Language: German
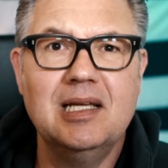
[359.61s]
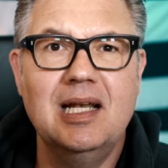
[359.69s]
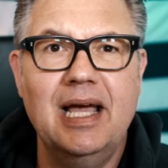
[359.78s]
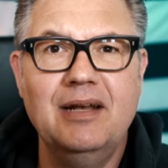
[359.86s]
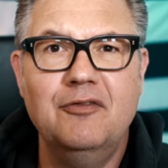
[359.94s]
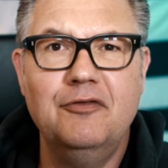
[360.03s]

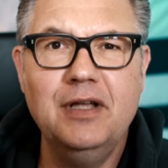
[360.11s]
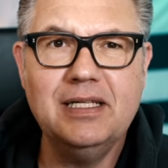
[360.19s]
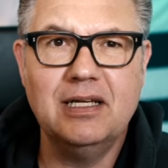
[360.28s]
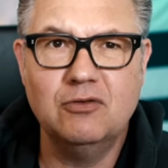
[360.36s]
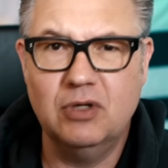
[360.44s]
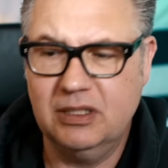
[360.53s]
kleine
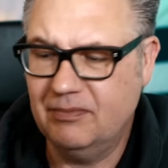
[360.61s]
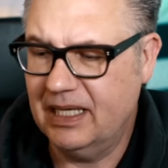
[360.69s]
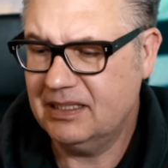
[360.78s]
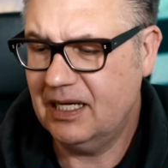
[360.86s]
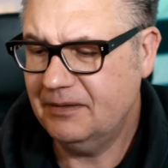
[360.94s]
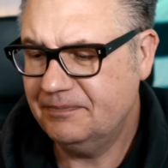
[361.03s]

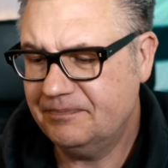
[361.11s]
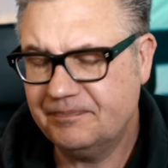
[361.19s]
Filterdurchmesser,